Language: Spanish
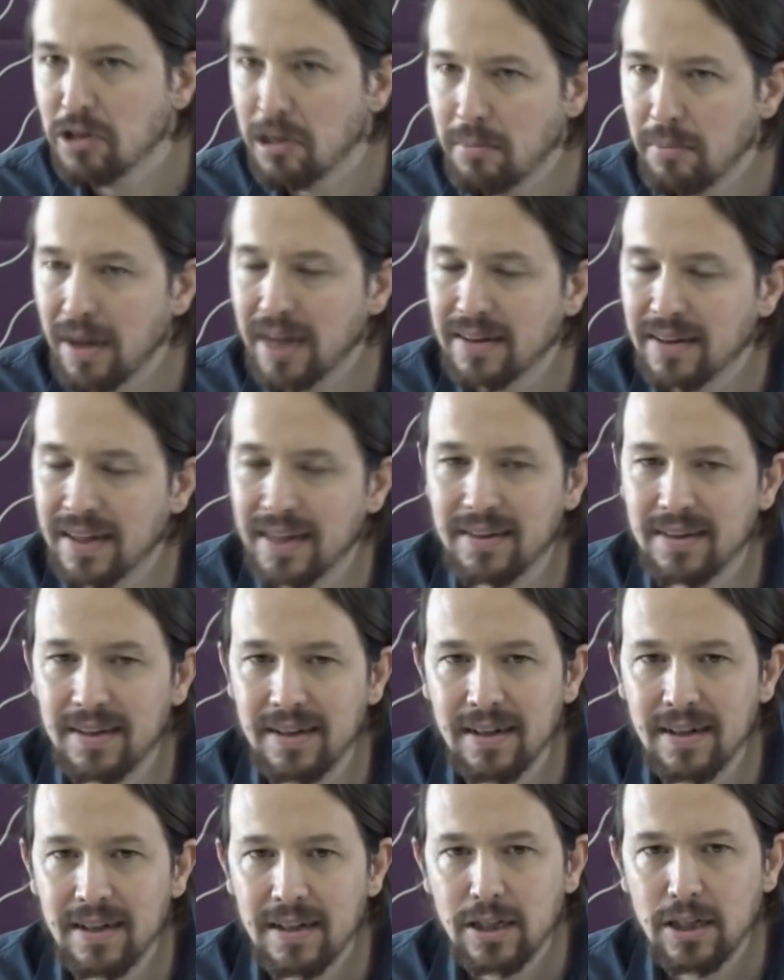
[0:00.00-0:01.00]
y el
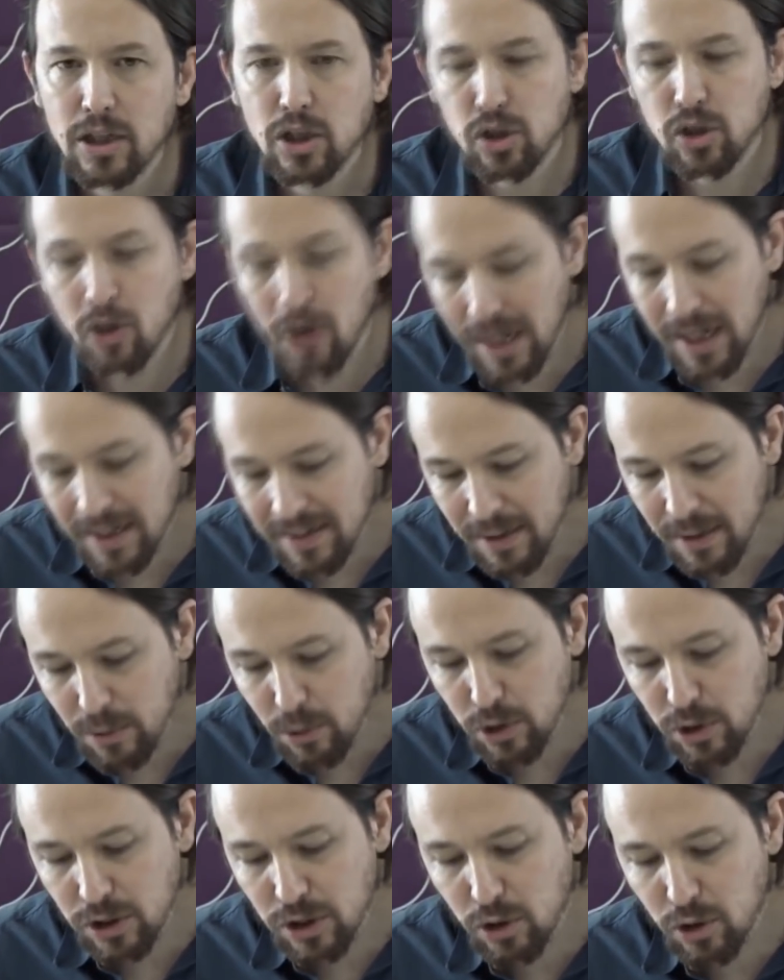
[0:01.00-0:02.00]
marketing son
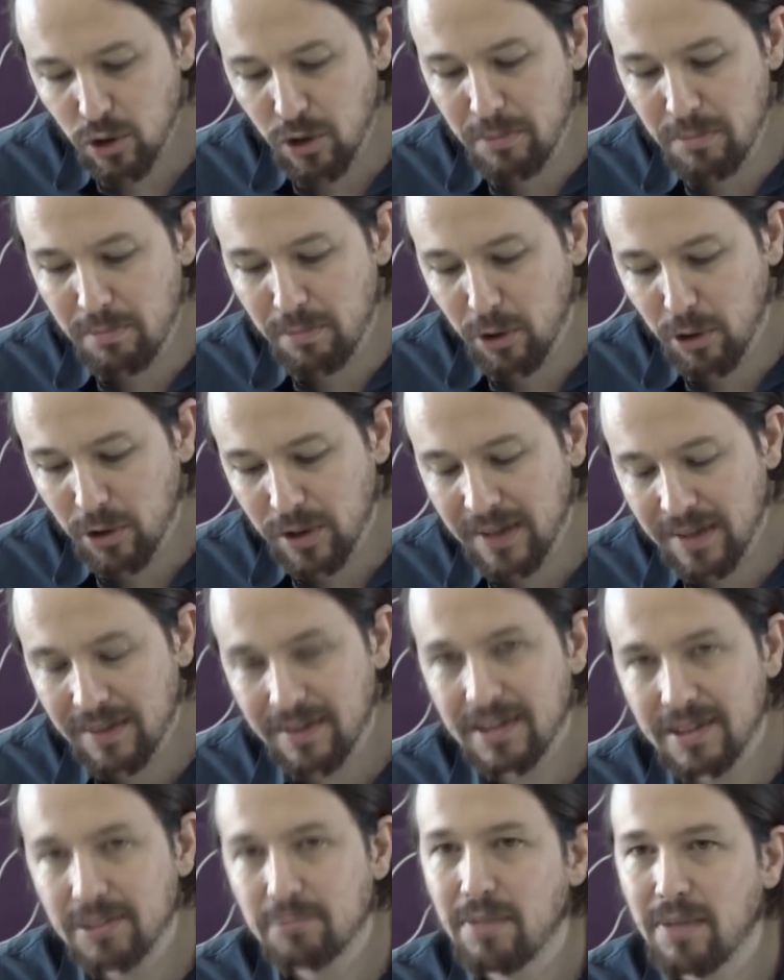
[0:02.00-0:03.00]
activos y son
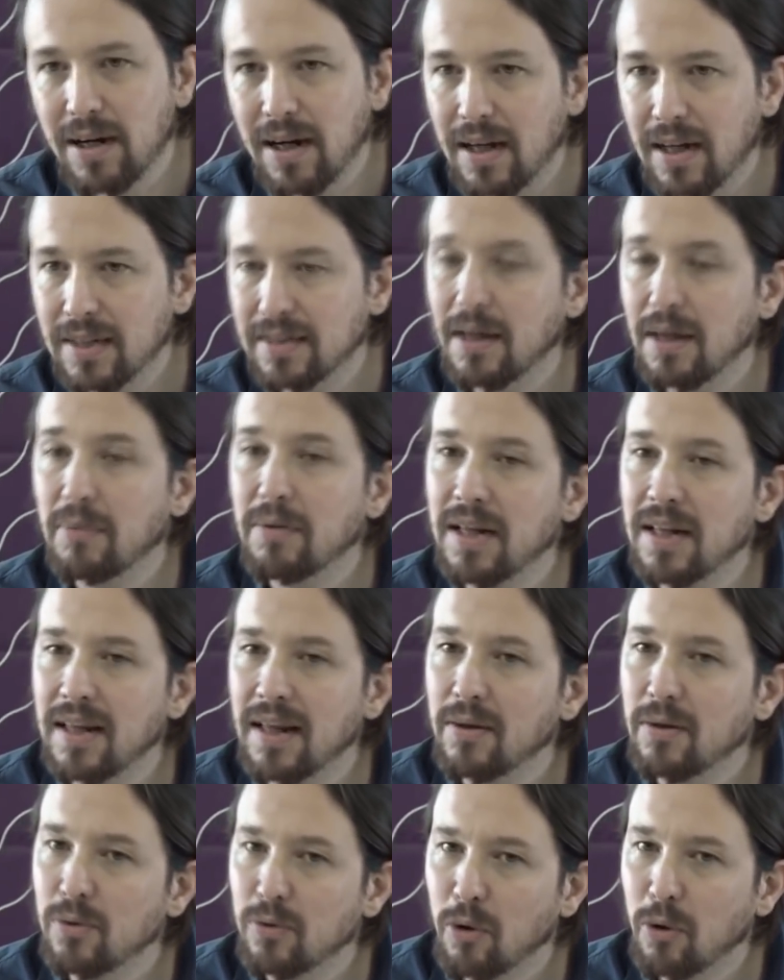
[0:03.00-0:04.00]
importantes para la
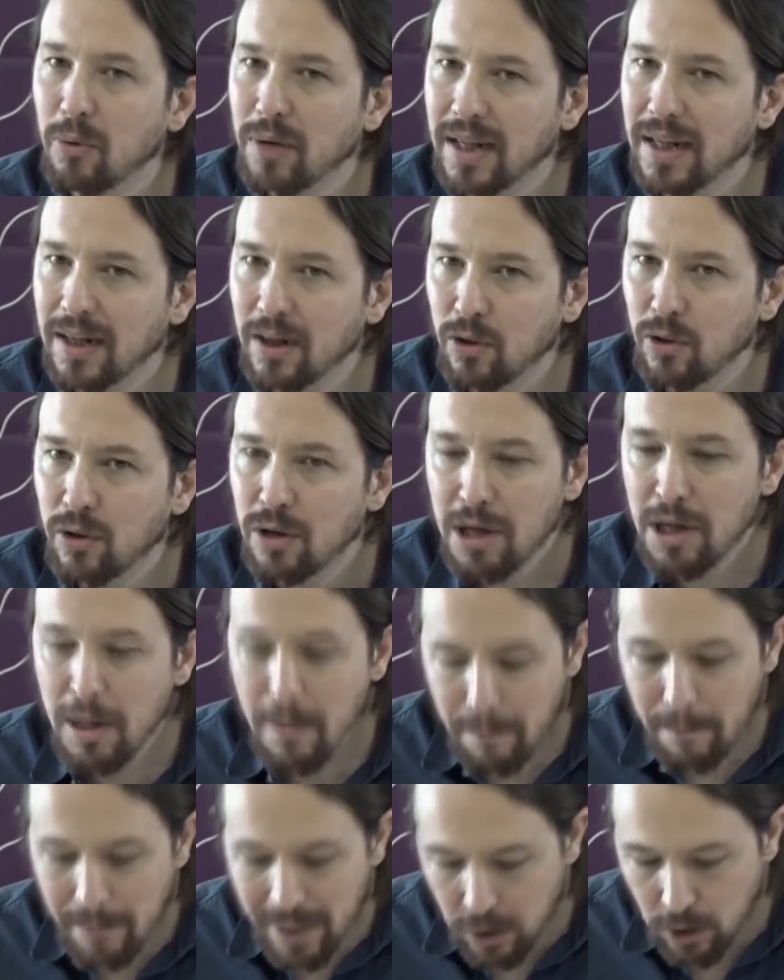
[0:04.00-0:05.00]
estabilidad de un gobierno,
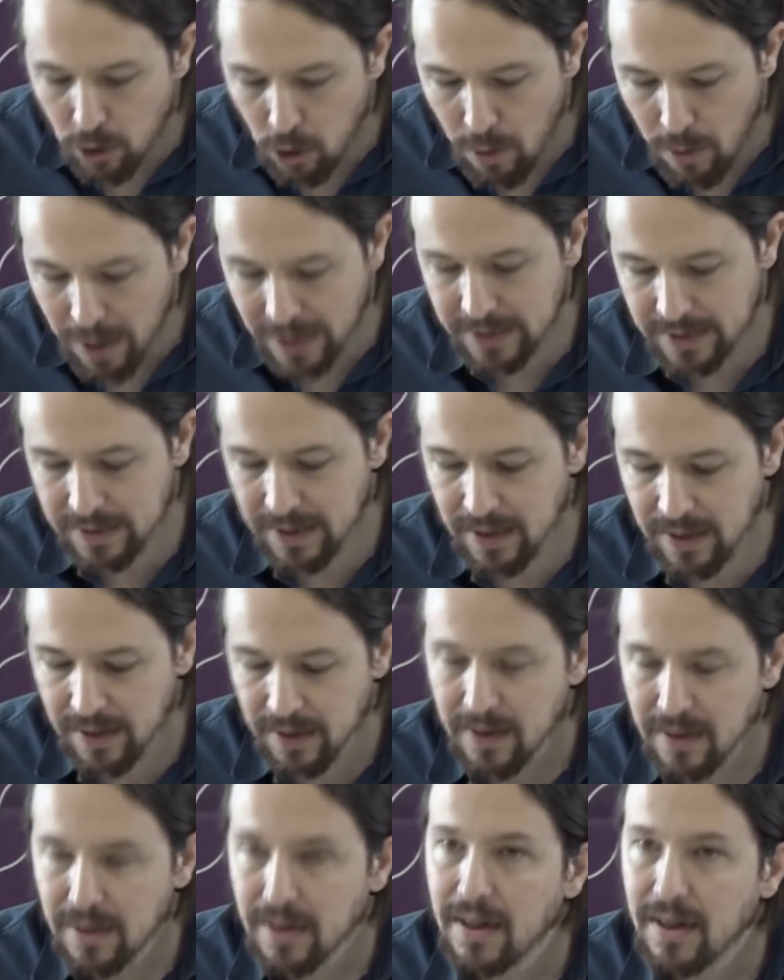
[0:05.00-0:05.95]
pero no bastan.